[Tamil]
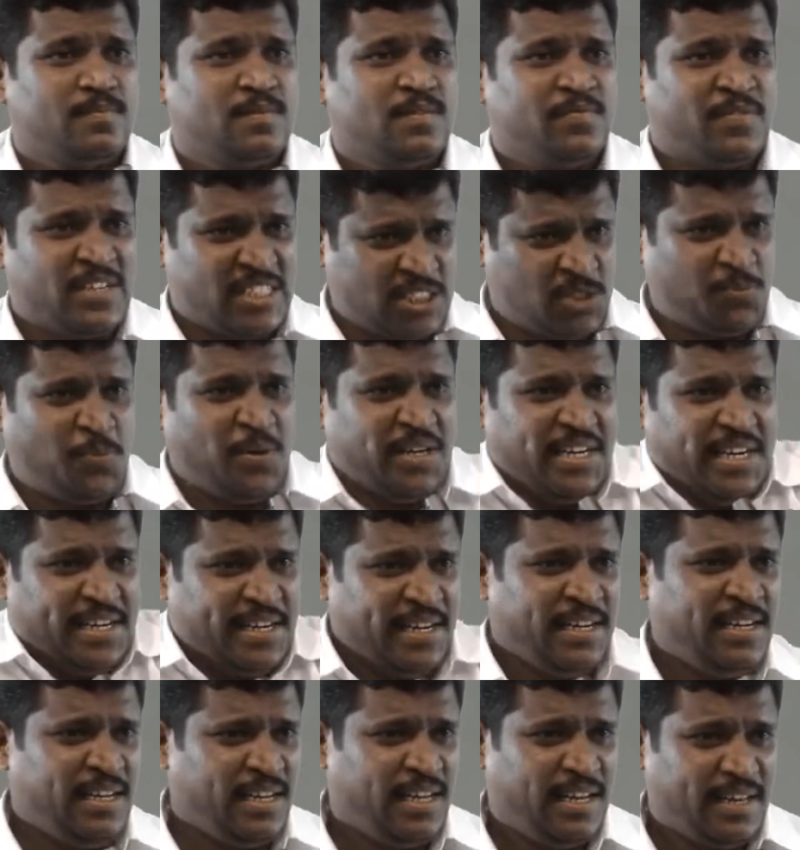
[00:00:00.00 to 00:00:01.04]
ஃப்ரெஷ் பண்ணிவிட்டு
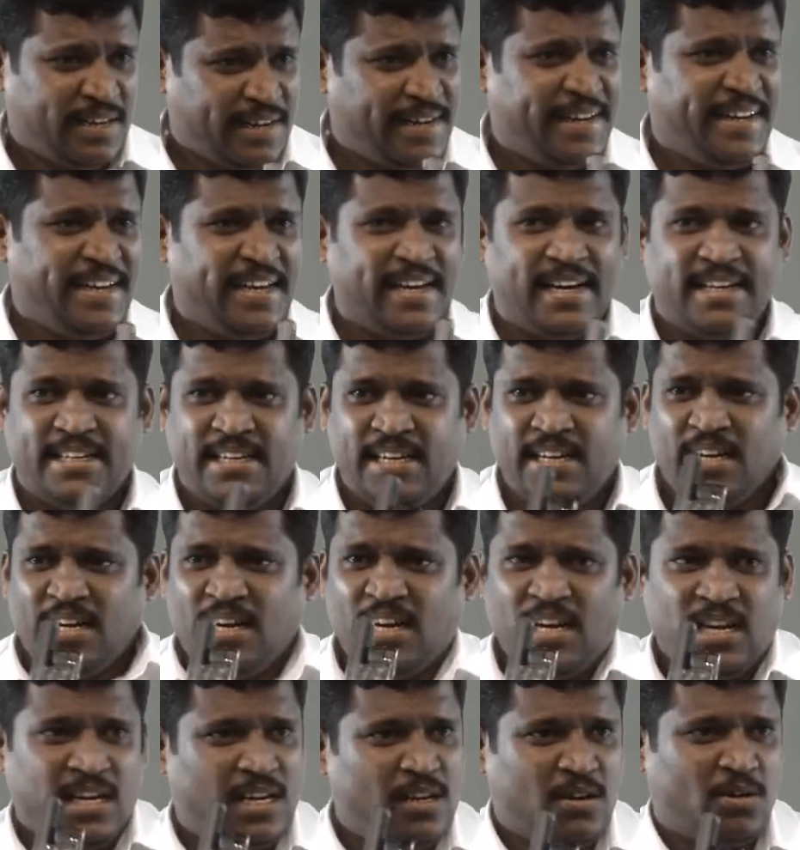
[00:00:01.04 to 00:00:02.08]
ரெடியாகி
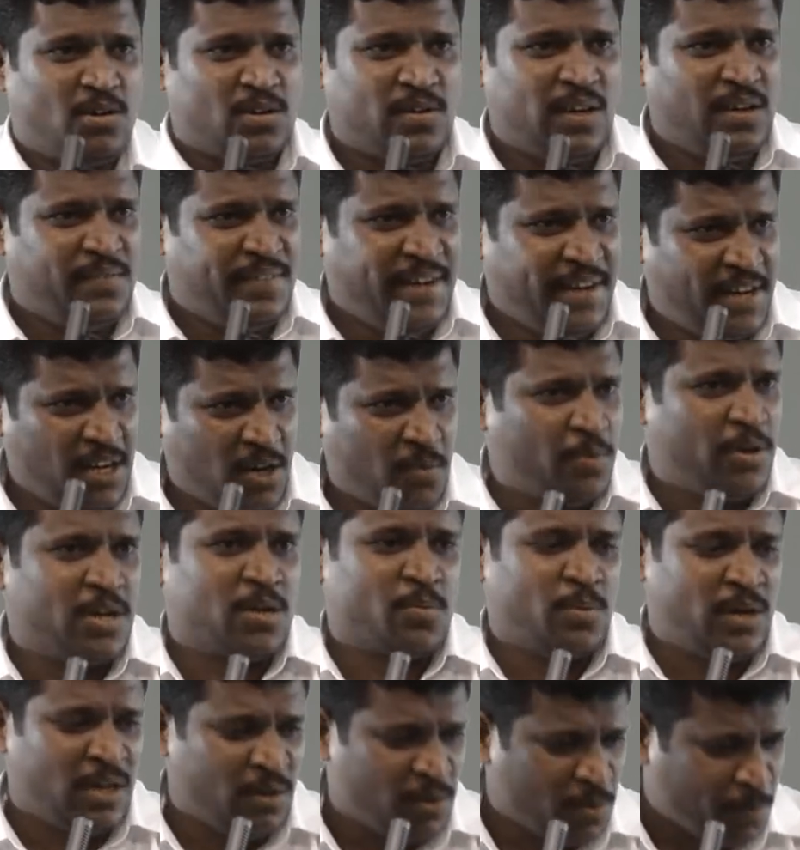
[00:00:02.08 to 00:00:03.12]
ஒருவேளை வீட்டுக்கு போகிறக்கு
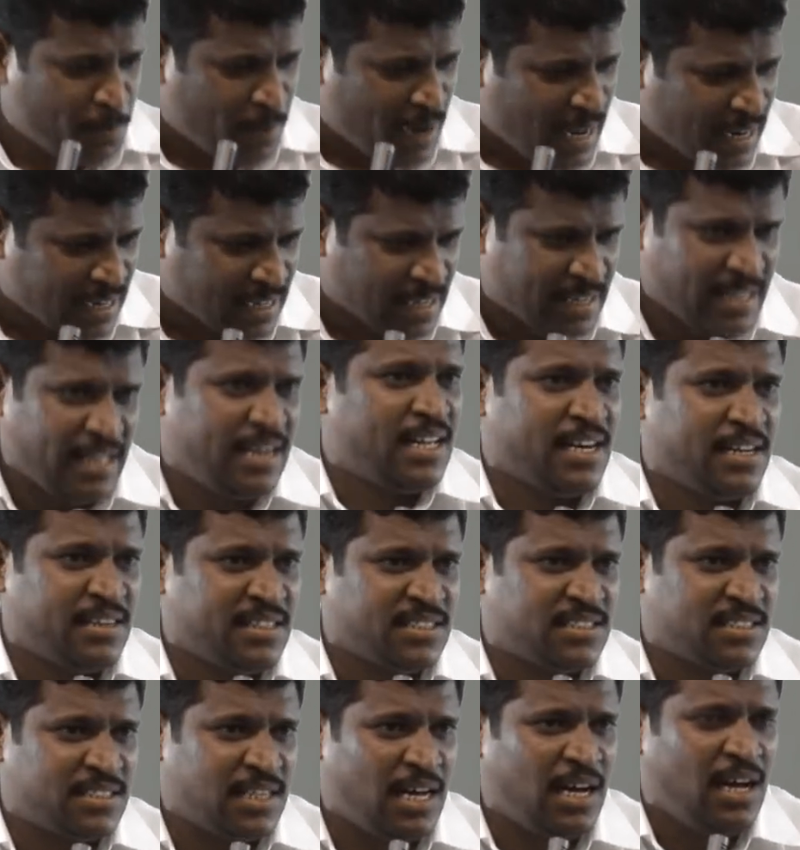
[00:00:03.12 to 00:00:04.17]
மேலே ஒரு பார்க் கீர்க்கு
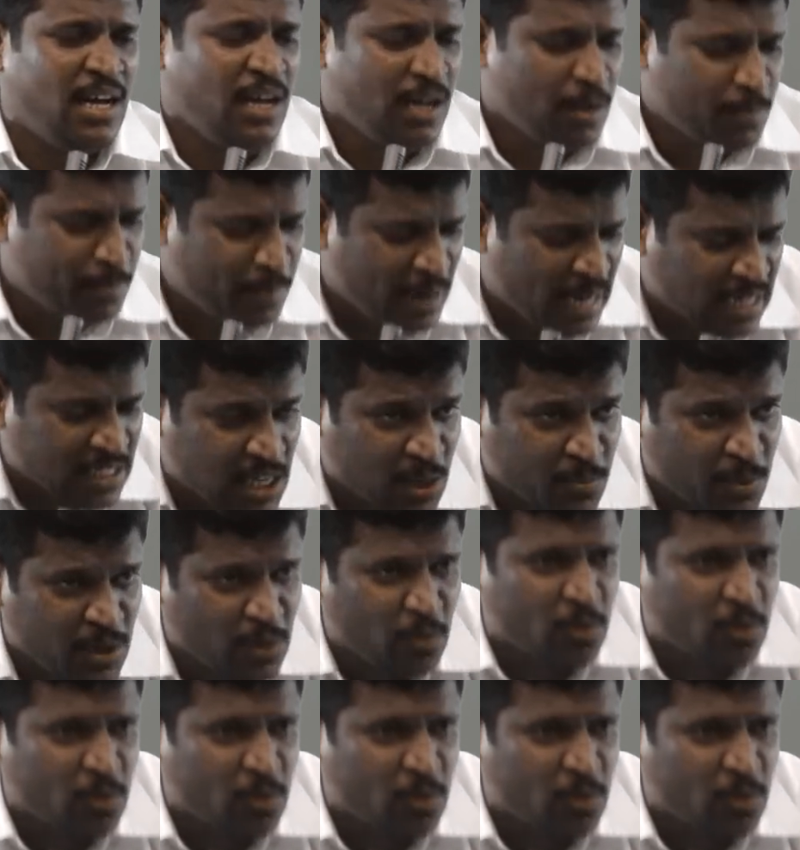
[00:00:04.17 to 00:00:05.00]
இருந்துச்சுன்னா பார்க்கில் போய்